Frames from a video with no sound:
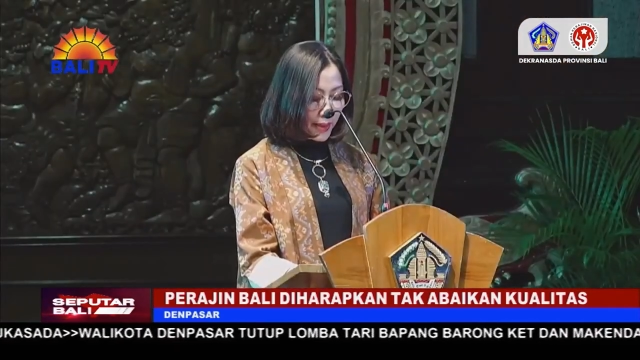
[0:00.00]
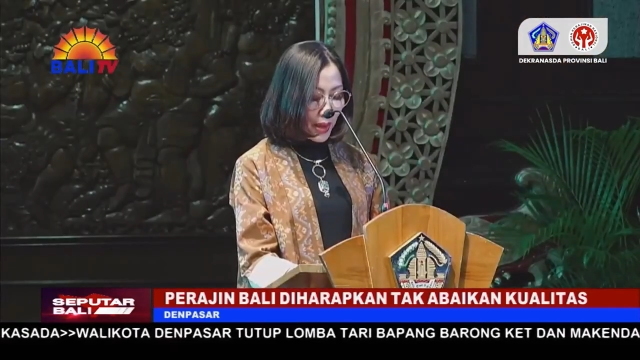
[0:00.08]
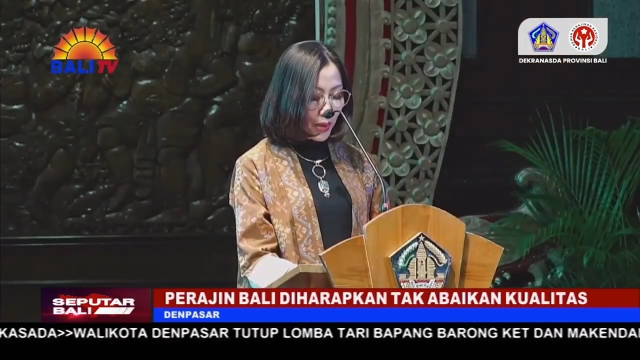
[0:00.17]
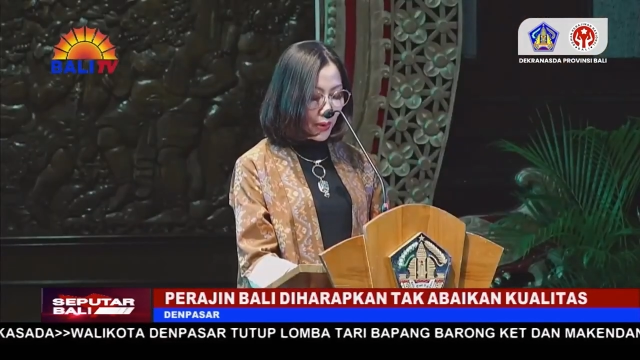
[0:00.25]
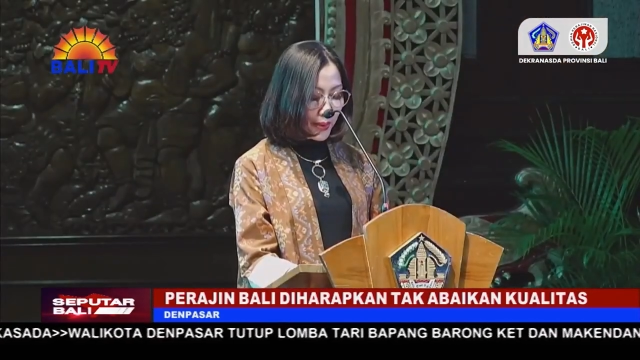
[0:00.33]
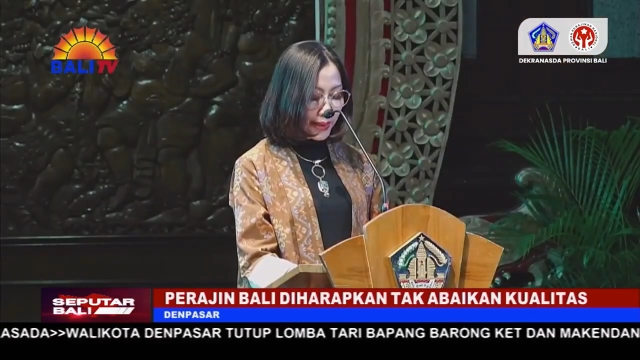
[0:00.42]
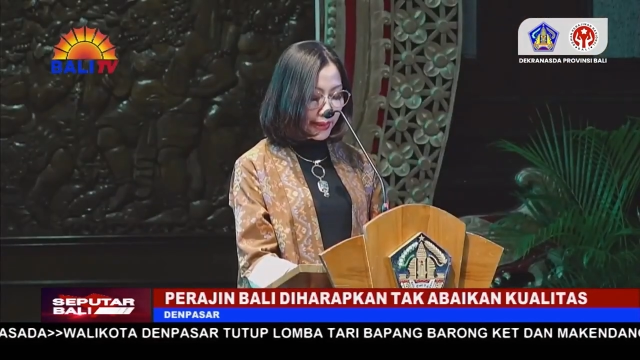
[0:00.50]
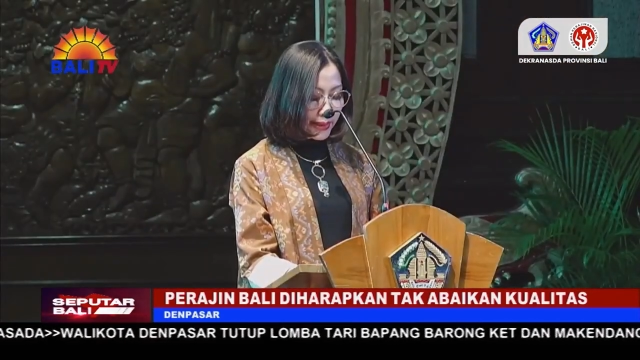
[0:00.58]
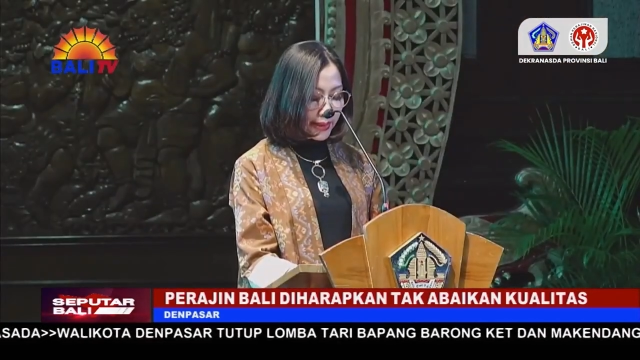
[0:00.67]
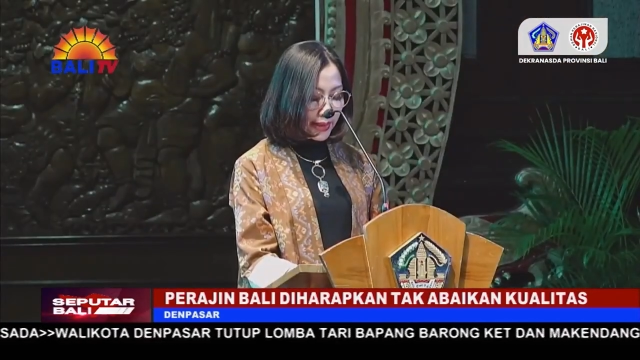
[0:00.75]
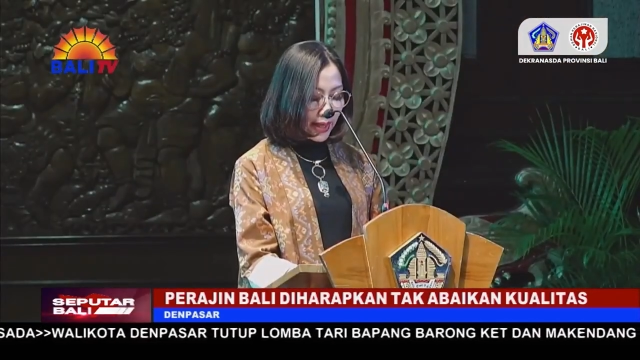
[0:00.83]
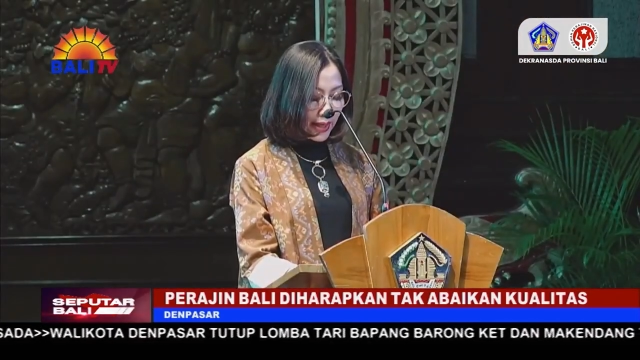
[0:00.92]
bahwa Bali
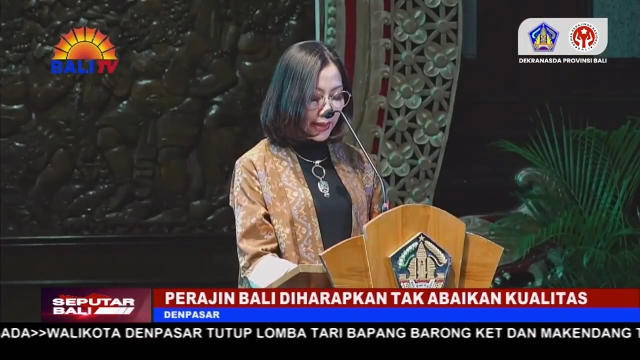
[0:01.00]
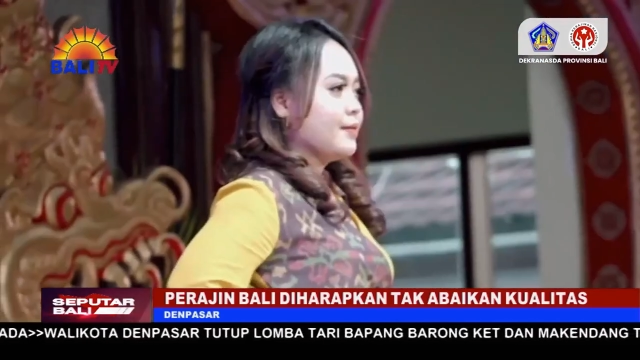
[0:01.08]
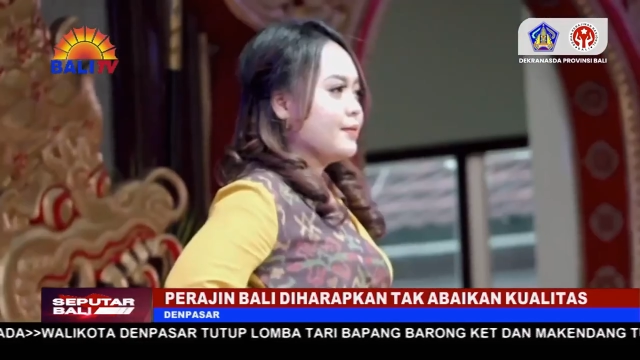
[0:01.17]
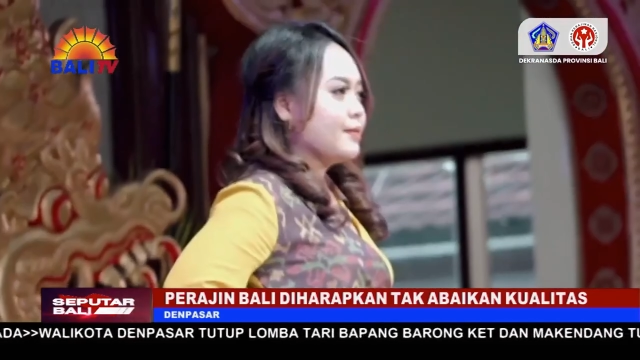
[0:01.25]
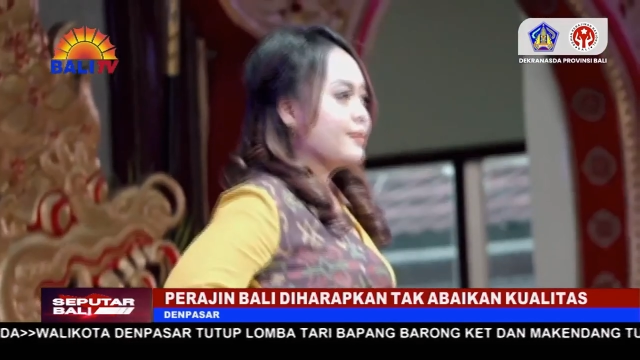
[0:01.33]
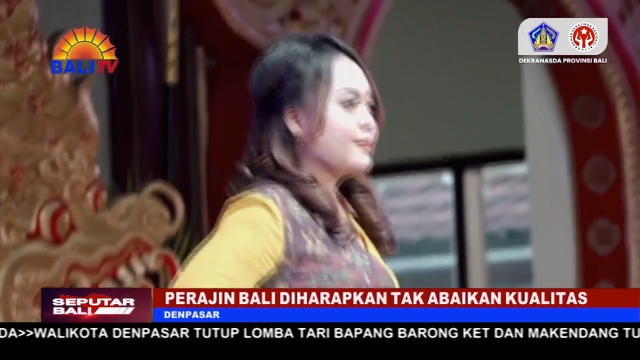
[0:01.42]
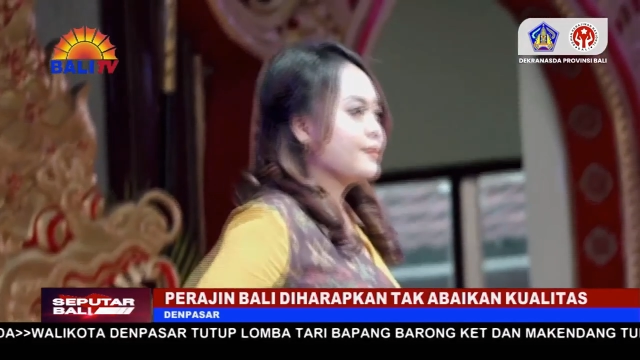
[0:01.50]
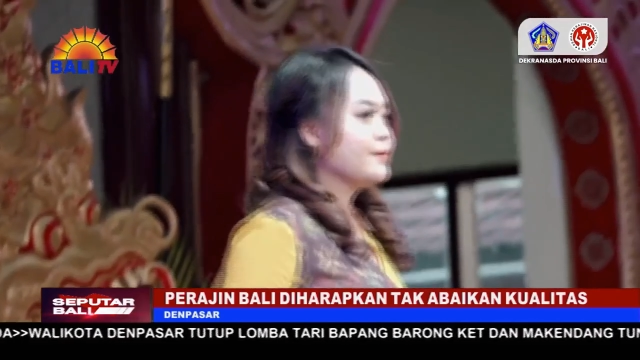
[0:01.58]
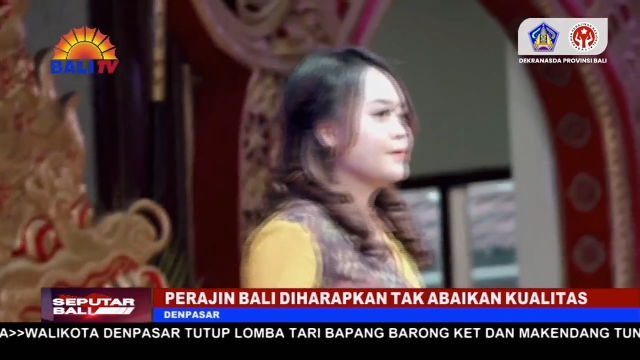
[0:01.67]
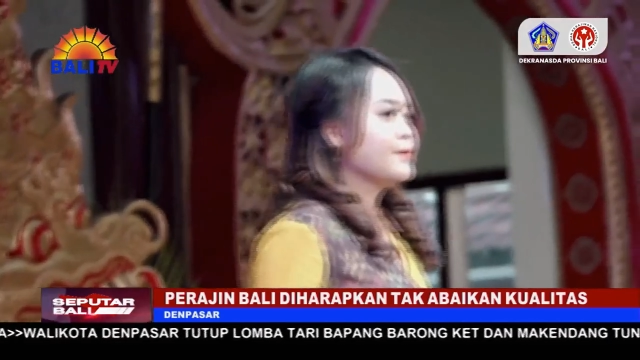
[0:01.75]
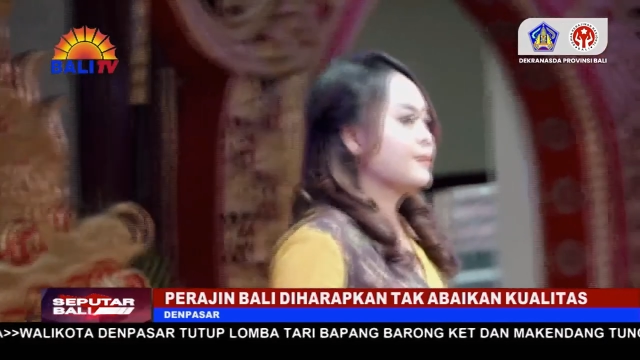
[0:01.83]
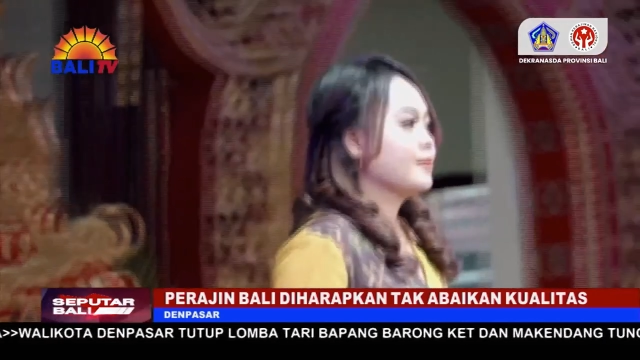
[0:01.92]
tidak hanya menjadi
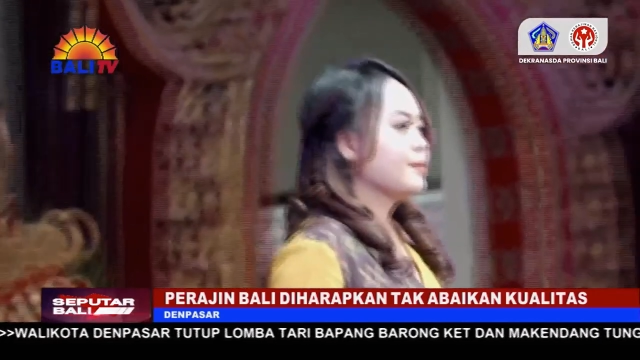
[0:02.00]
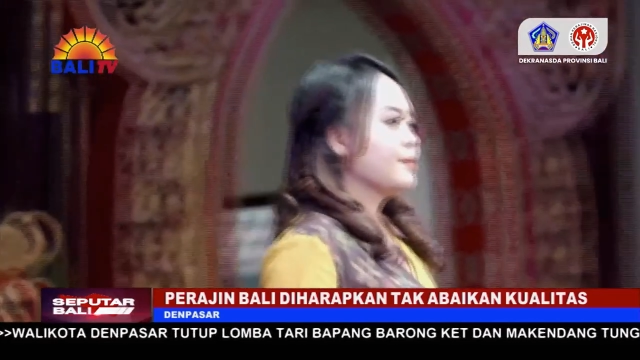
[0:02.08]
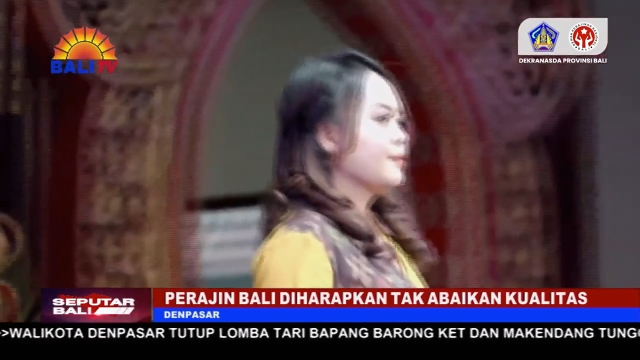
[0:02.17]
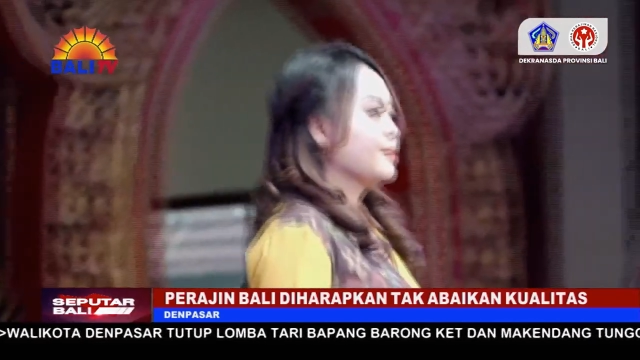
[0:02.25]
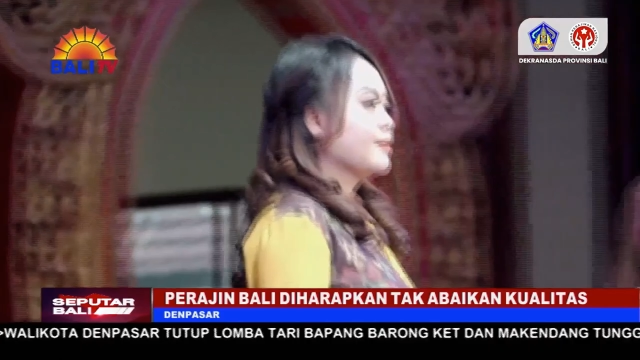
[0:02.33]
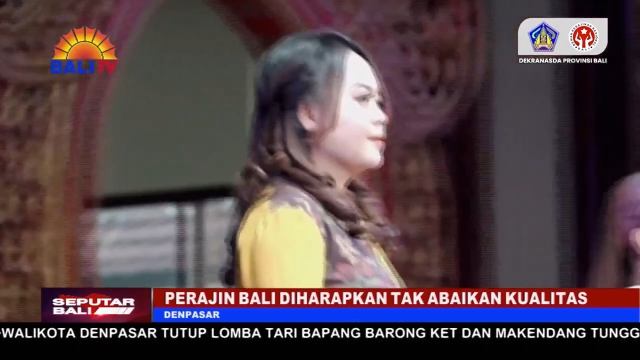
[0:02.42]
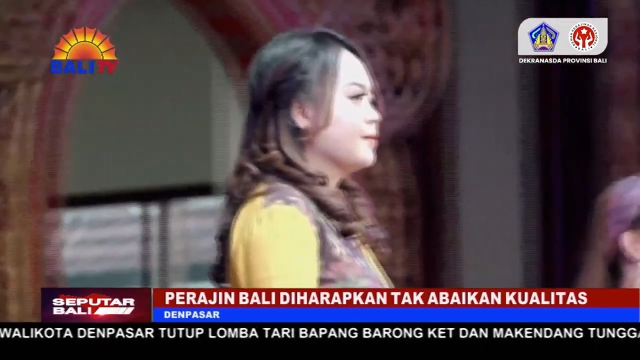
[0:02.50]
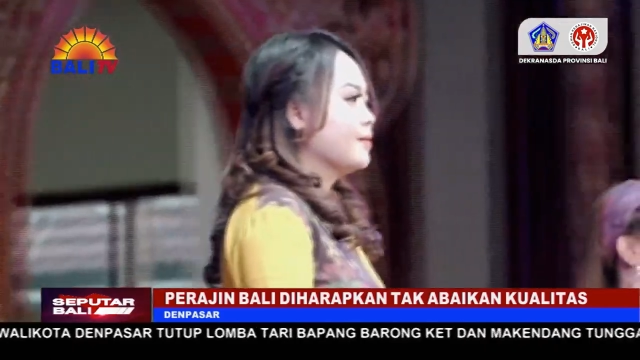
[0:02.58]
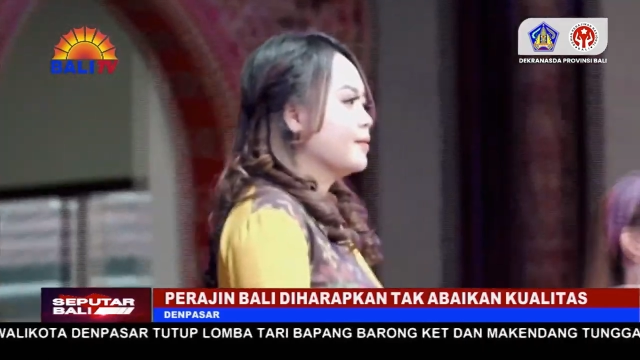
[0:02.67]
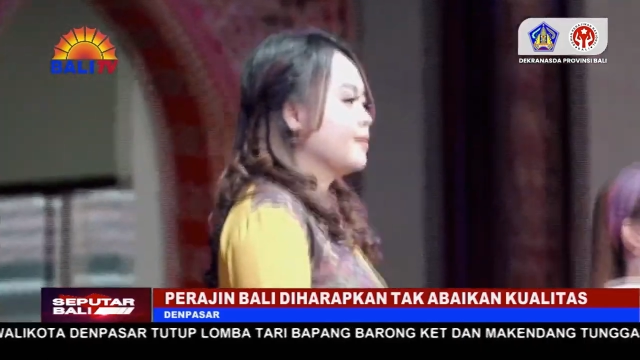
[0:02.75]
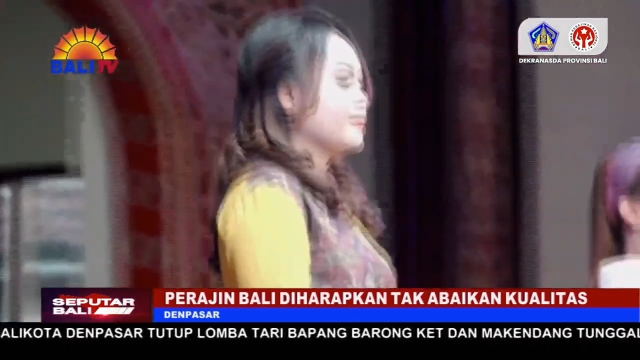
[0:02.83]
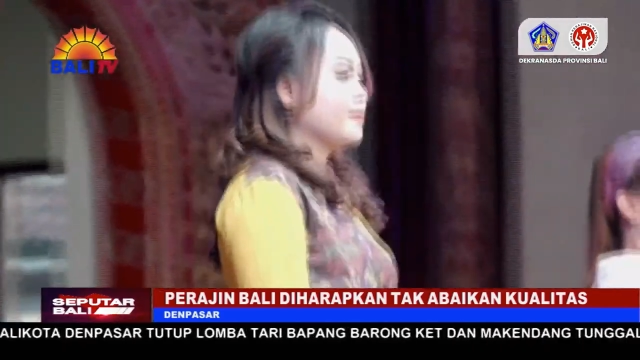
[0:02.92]
destinasi
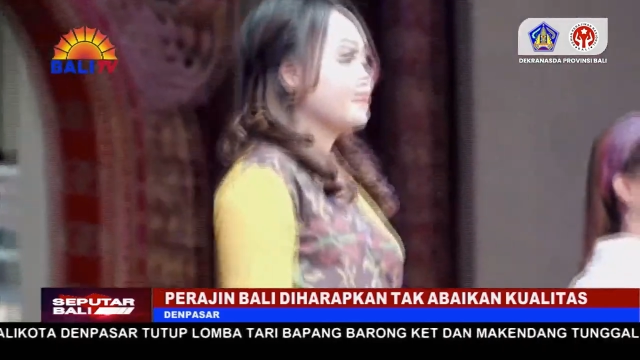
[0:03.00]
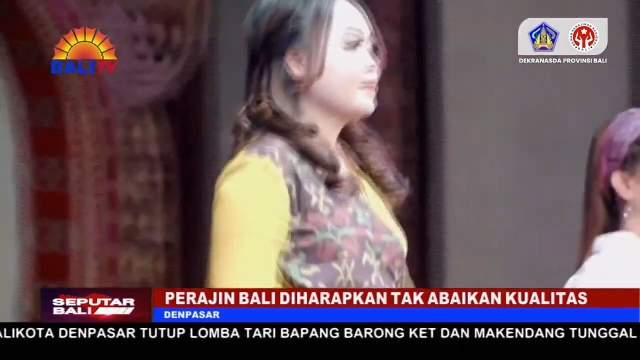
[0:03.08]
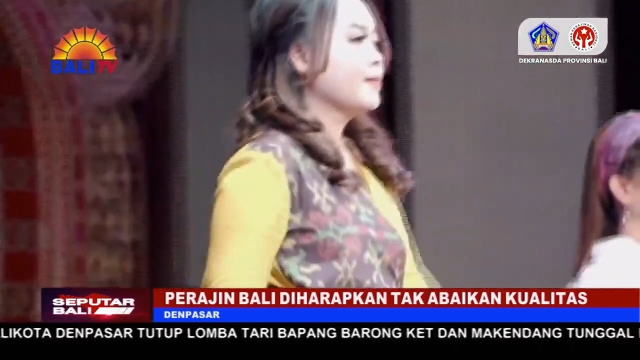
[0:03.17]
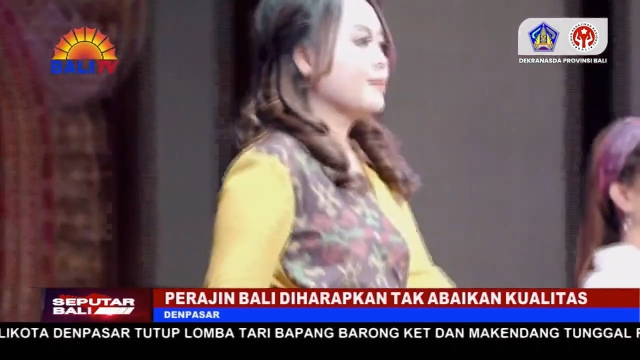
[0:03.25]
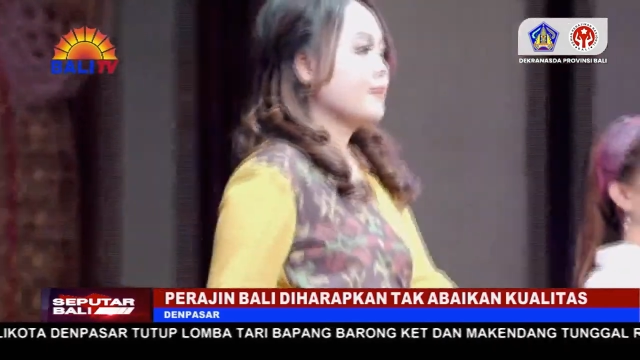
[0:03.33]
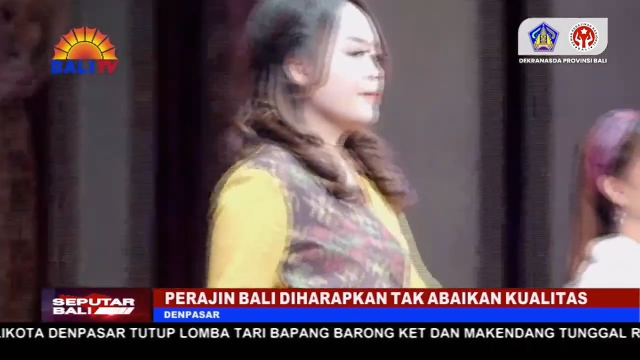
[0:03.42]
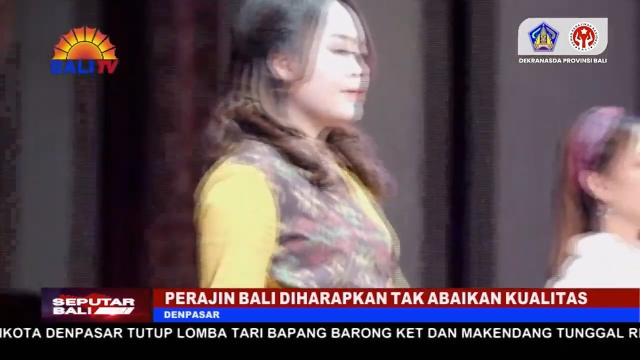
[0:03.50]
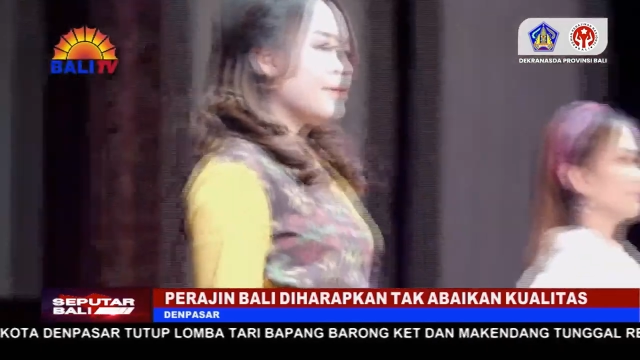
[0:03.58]
pariwisata yang indah,